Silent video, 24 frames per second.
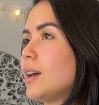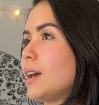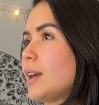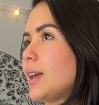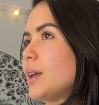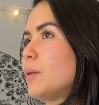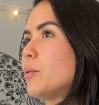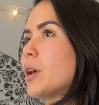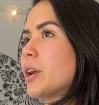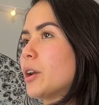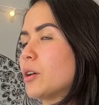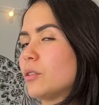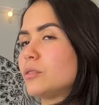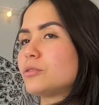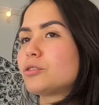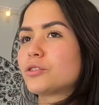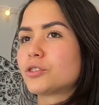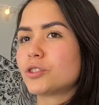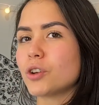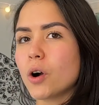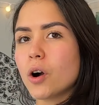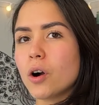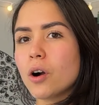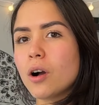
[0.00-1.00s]
Y bueno,
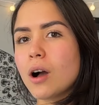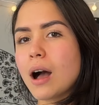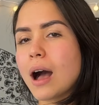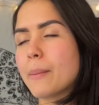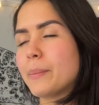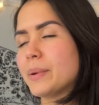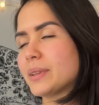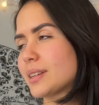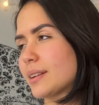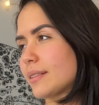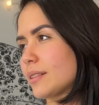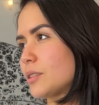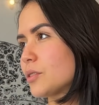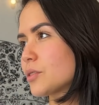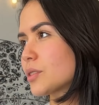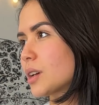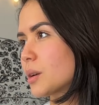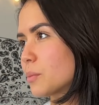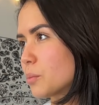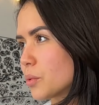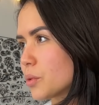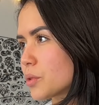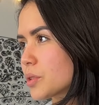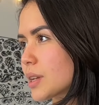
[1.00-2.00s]
yo a pesar de no
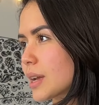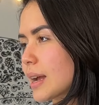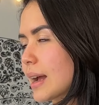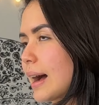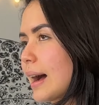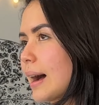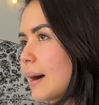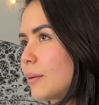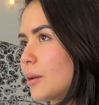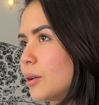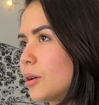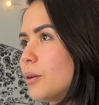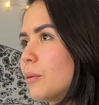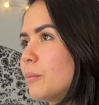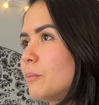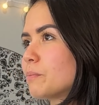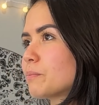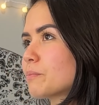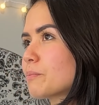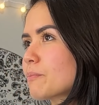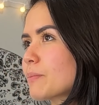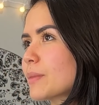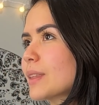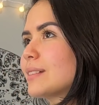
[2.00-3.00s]
ser música, hablo
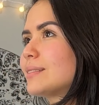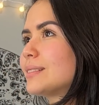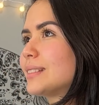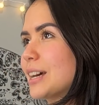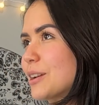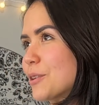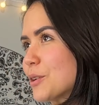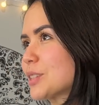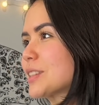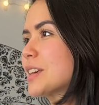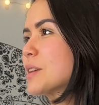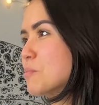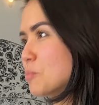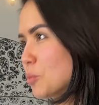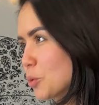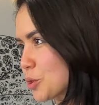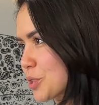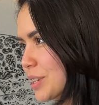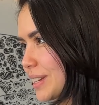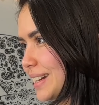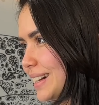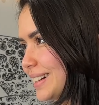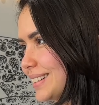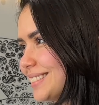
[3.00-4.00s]
de no ser
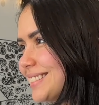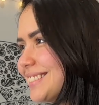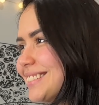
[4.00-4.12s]
música.